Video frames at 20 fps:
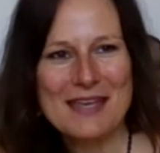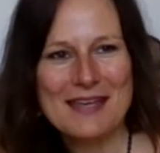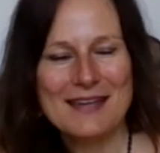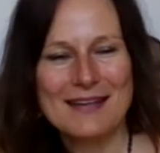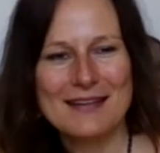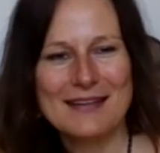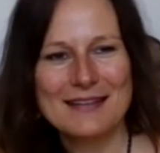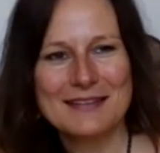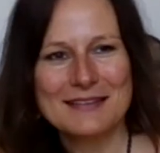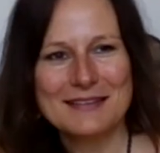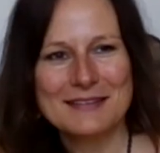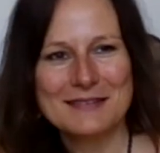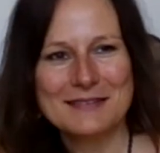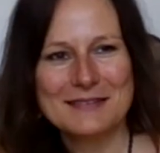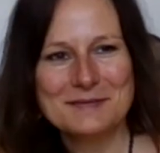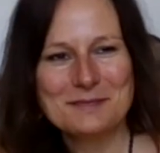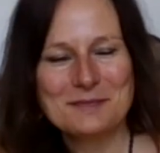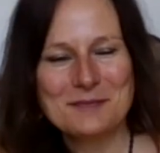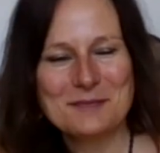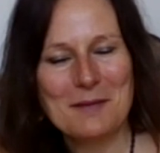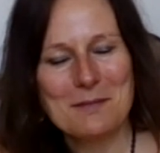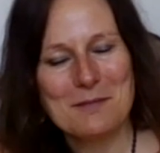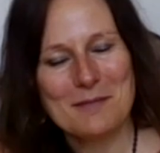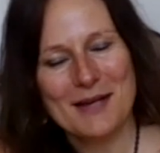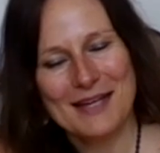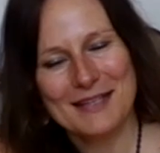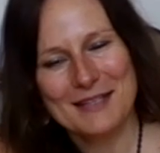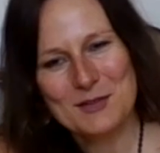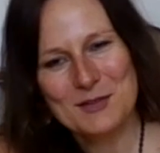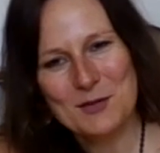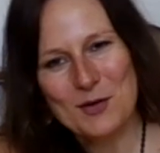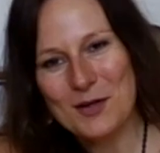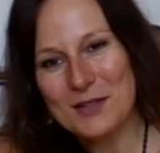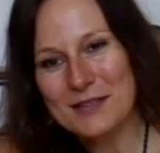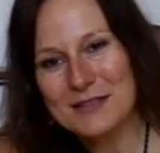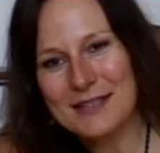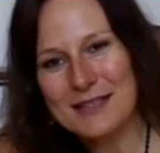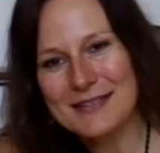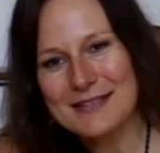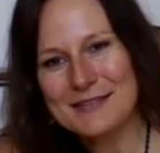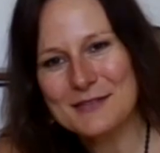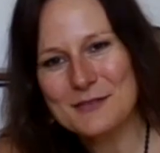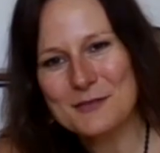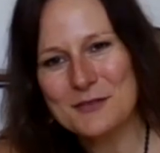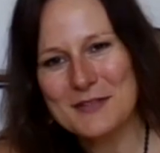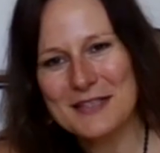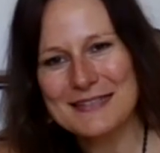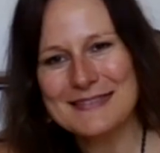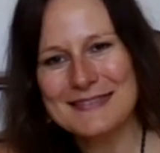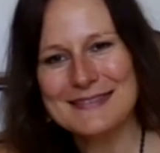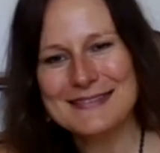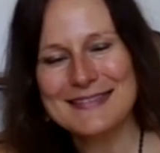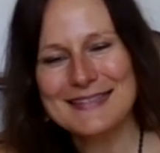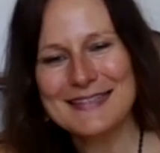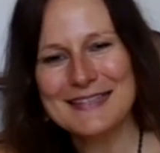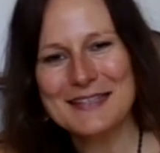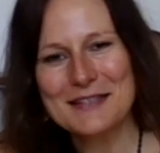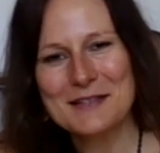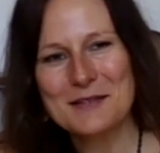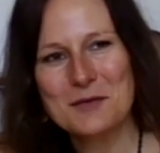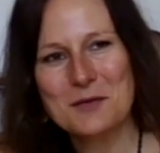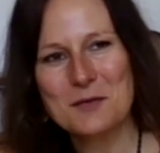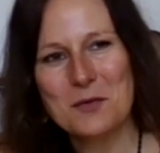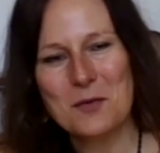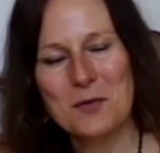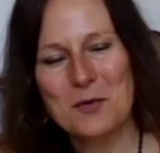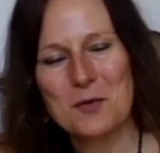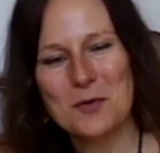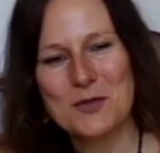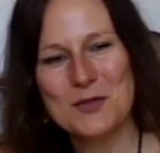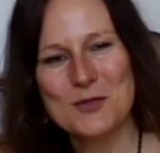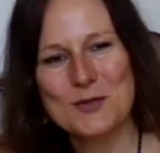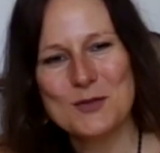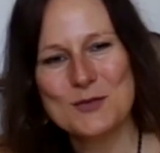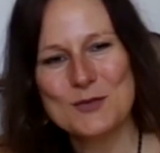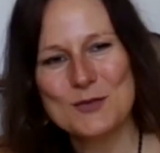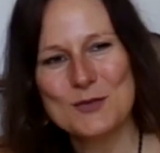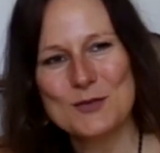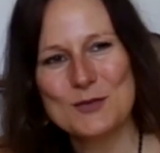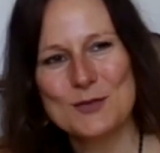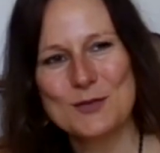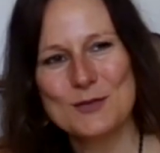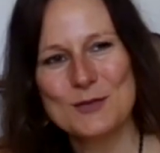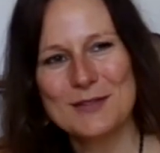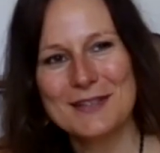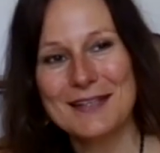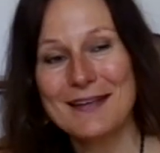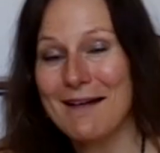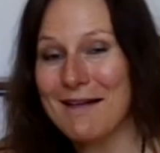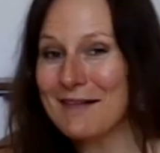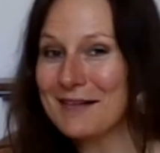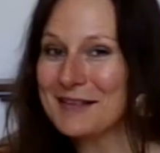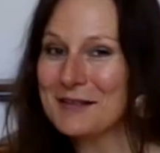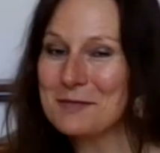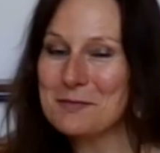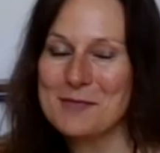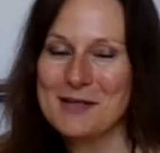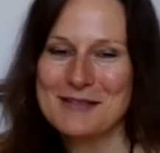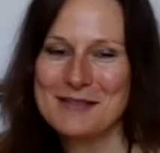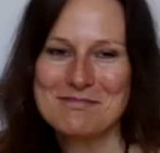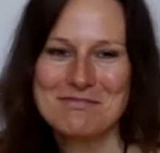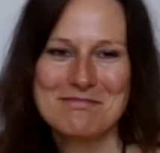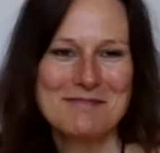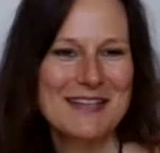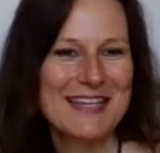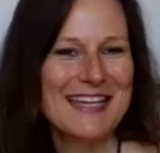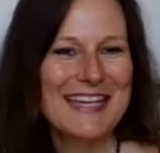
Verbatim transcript: ähm, habe eine Tochter, die ist 14 und ja, habe mein